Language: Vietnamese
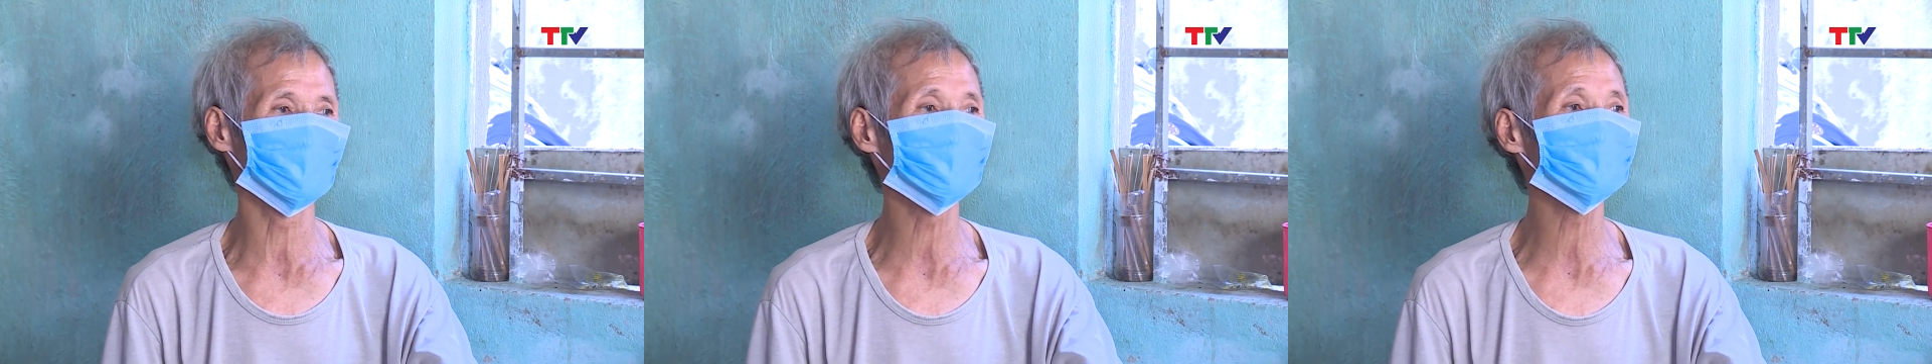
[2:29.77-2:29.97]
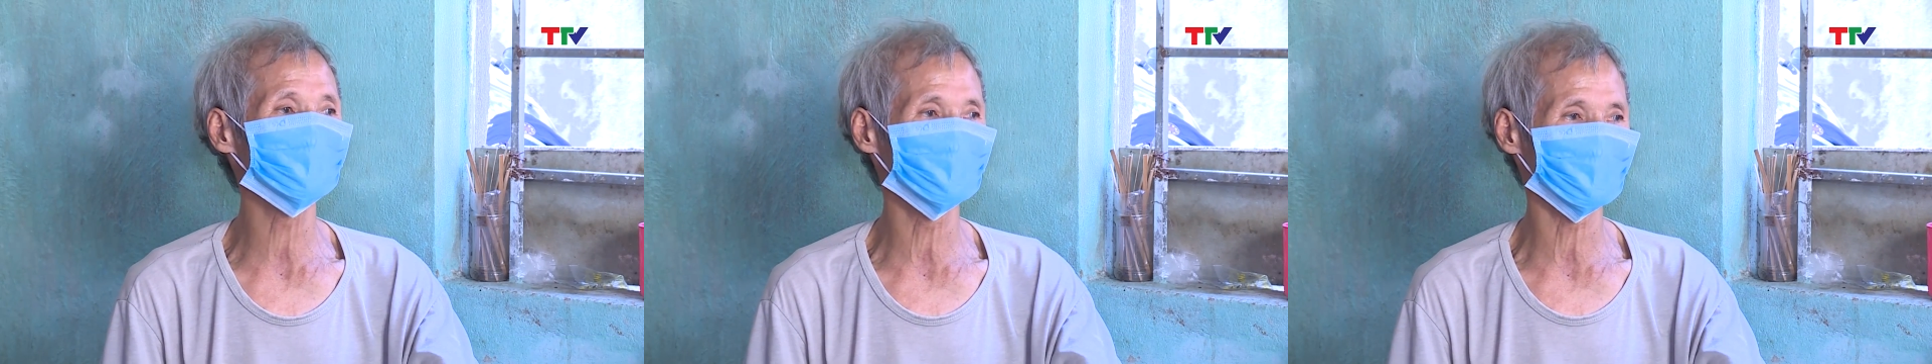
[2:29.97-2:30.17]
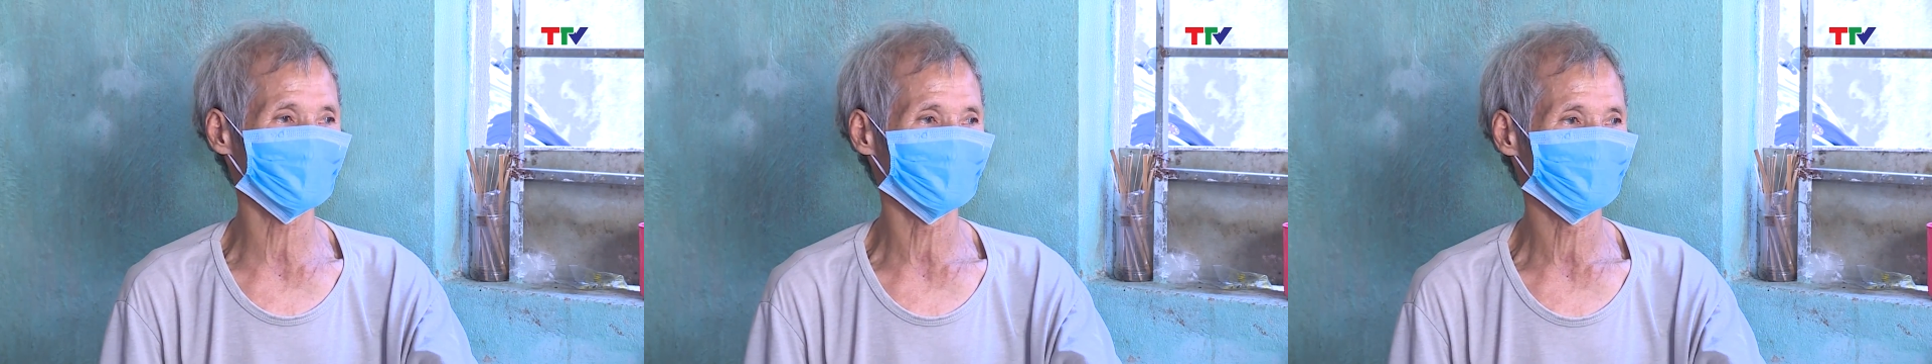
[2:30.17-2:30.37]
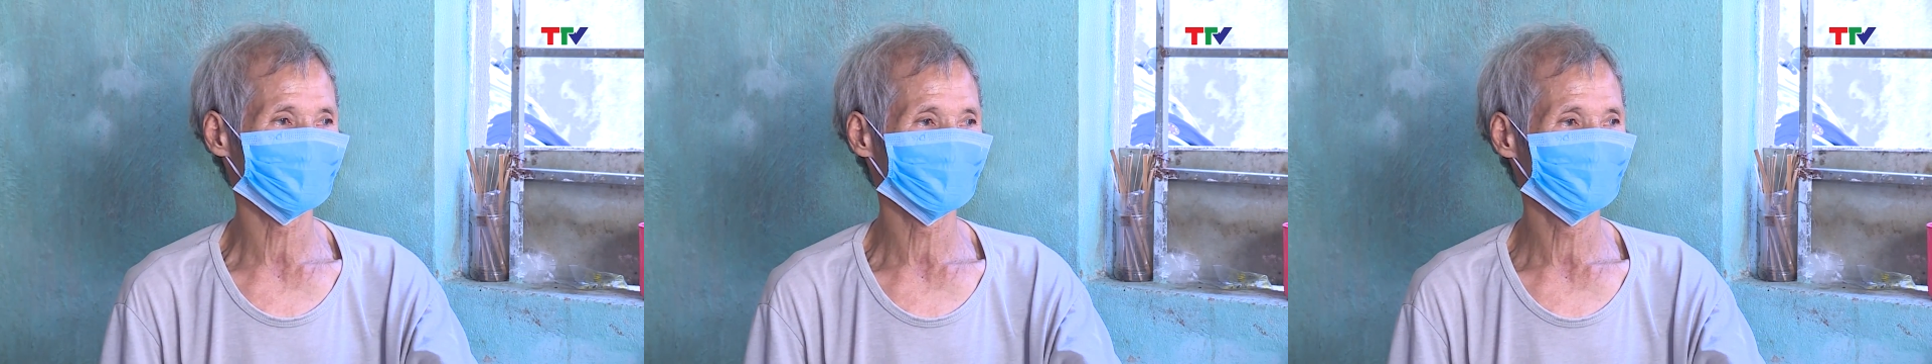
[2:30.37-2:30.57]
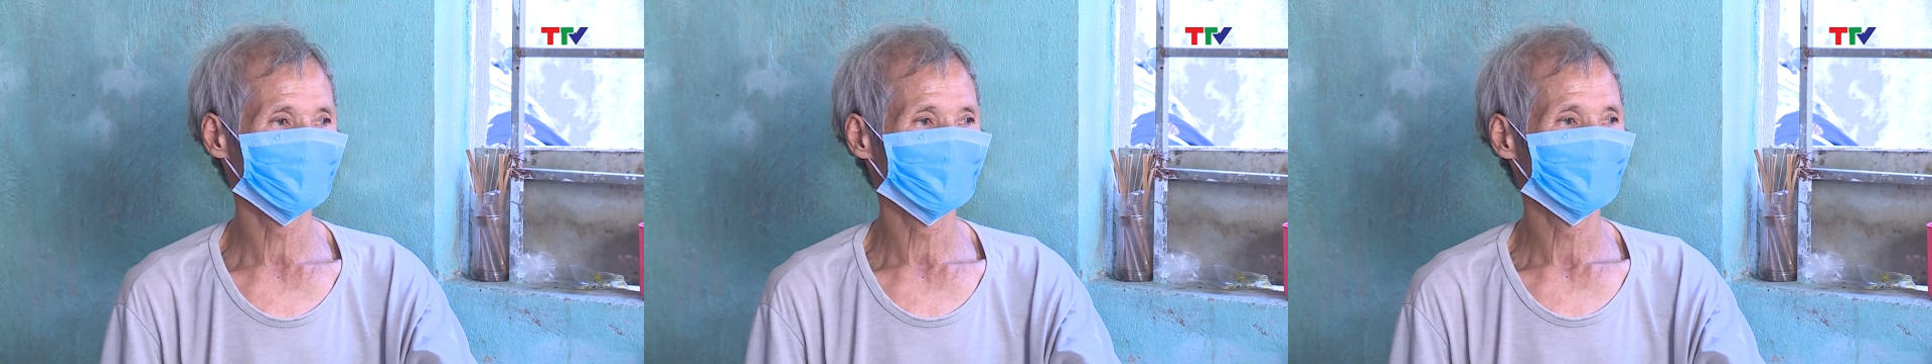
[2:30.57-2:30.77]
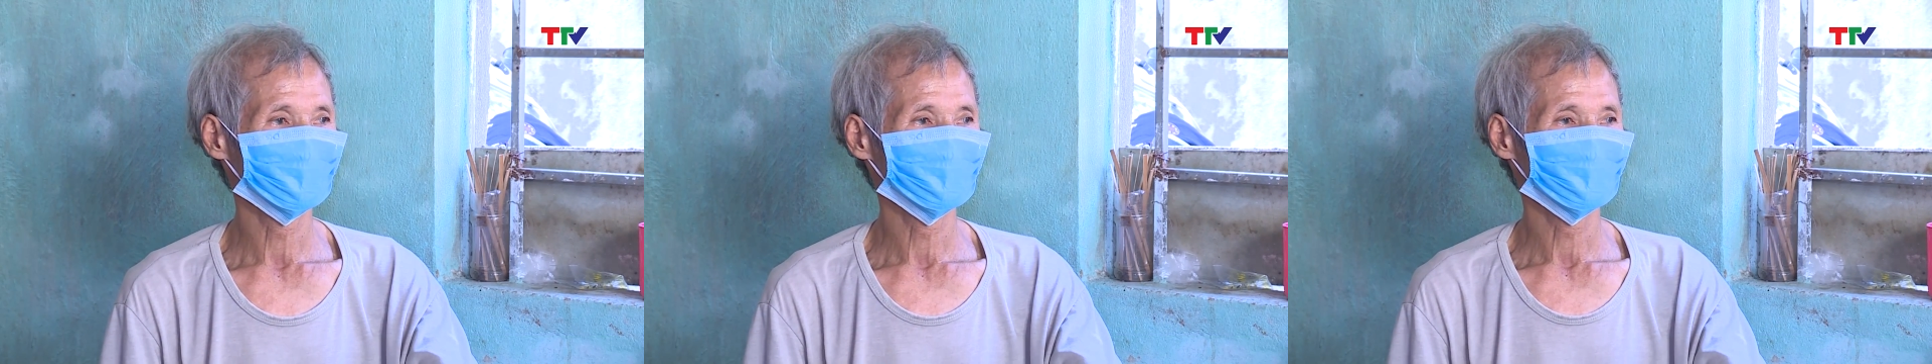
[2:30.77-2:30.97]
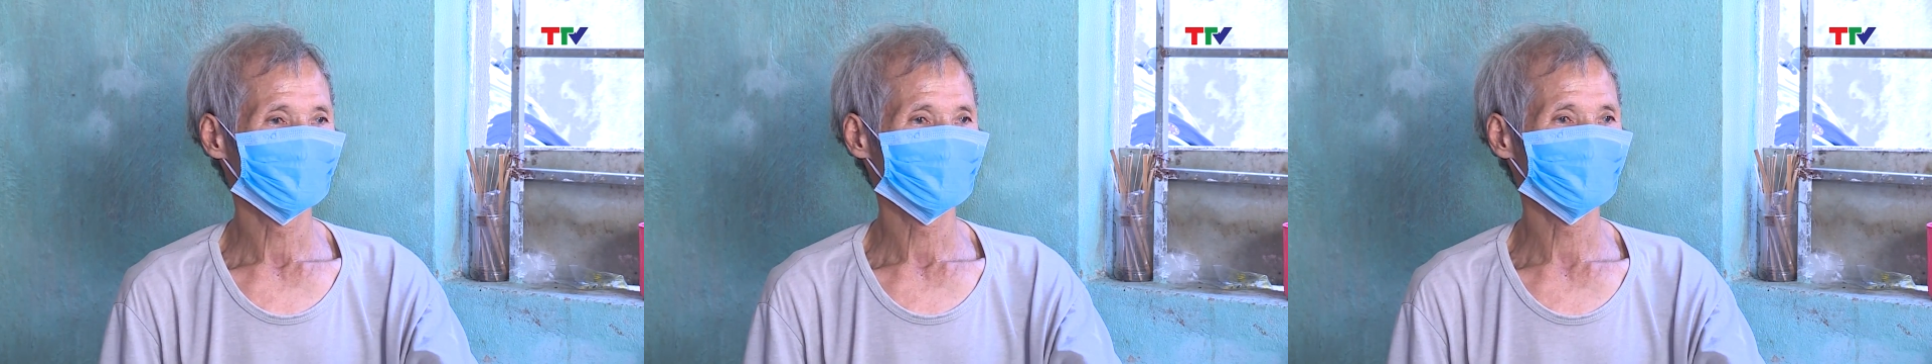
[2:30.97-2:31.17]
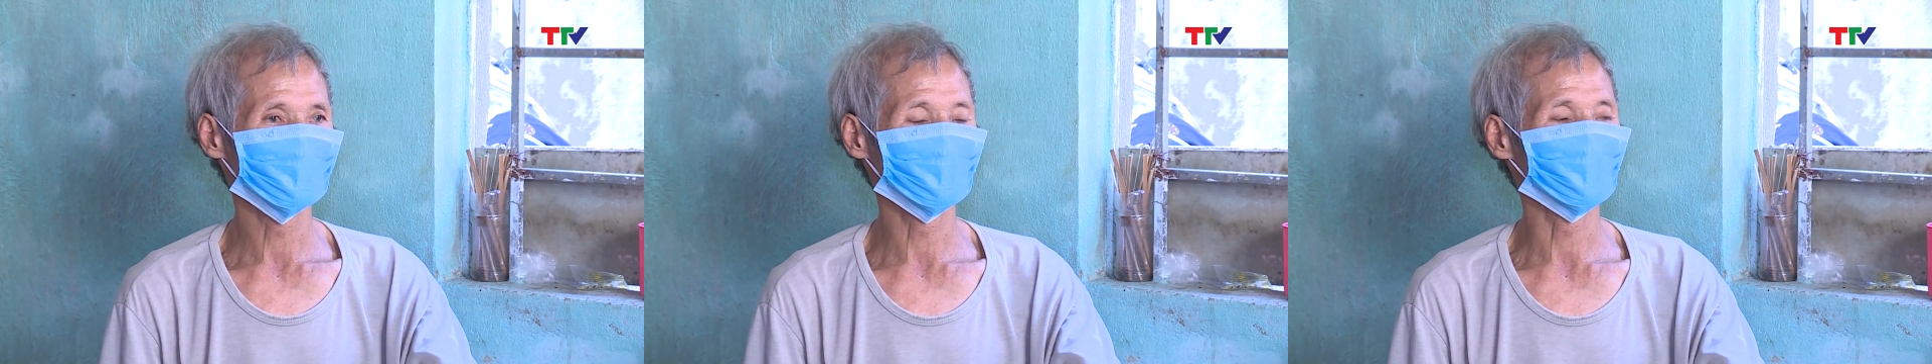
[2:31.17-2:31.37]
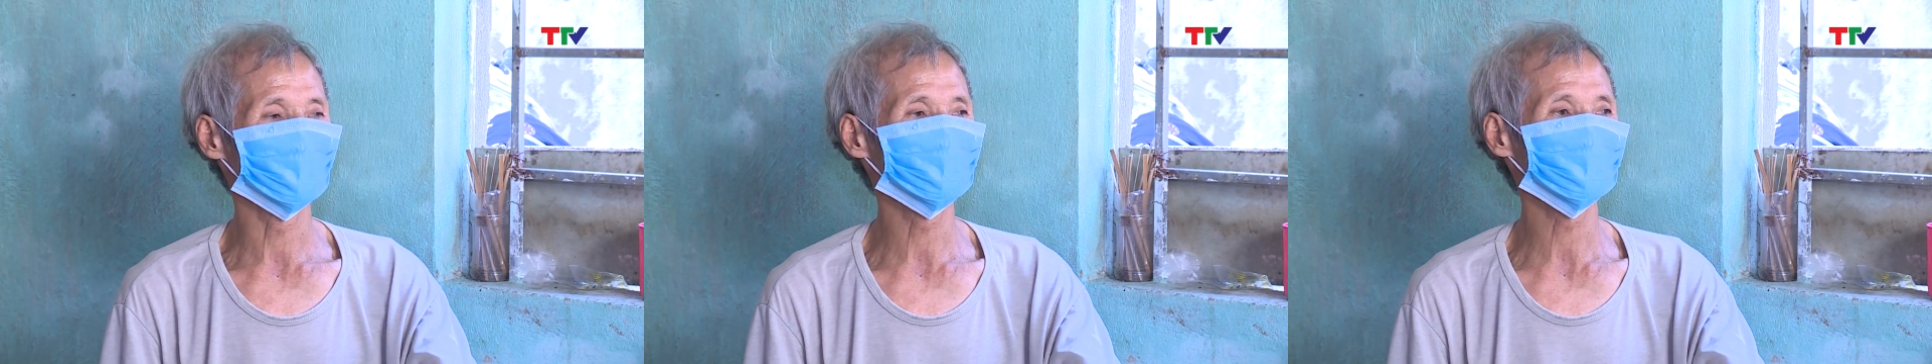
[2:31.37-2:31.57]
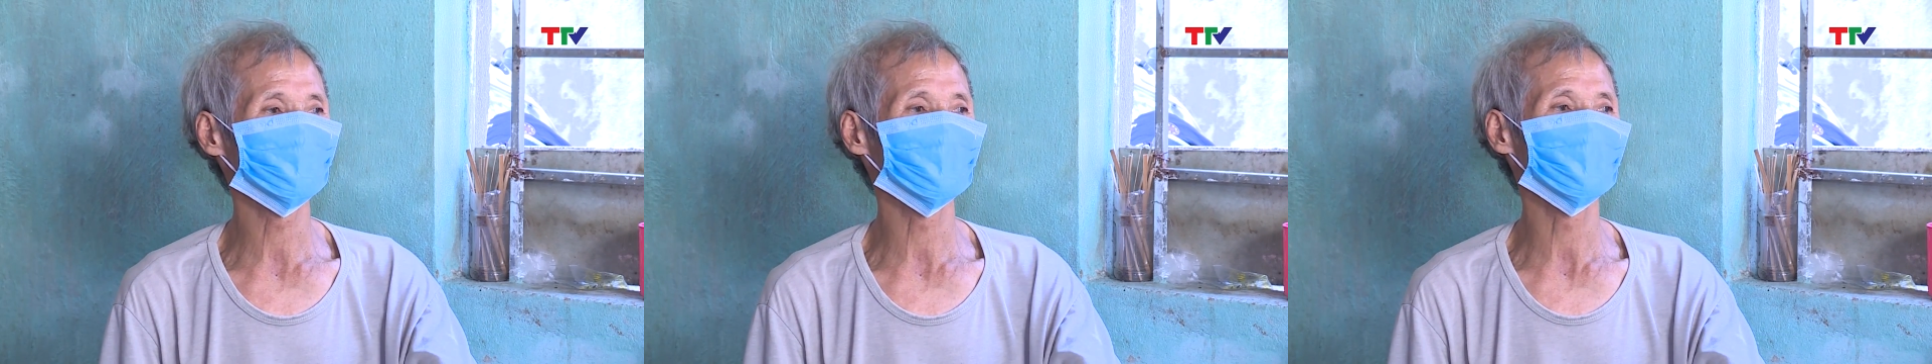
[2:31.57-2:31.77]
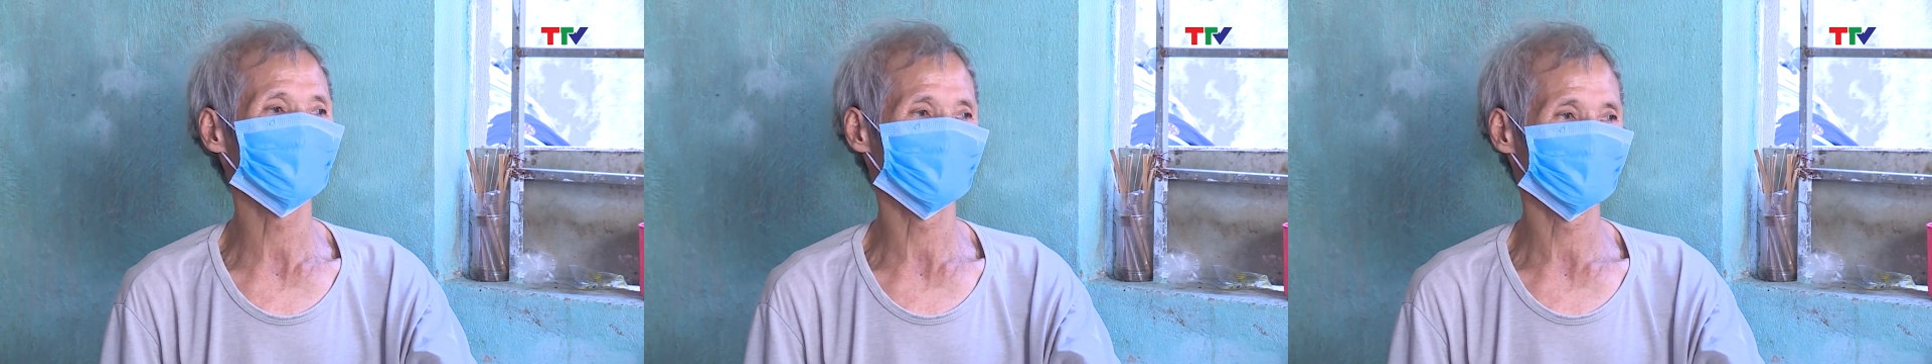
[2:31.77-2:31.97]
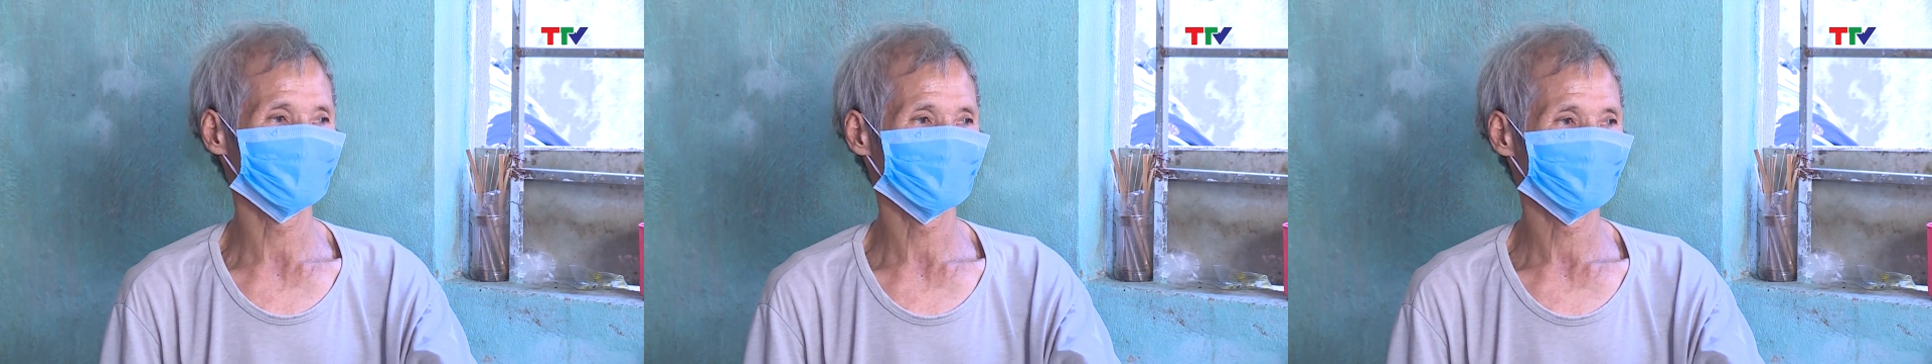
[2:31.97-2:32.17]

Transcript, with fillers: 4 tuổi rồi thì ở với bà nội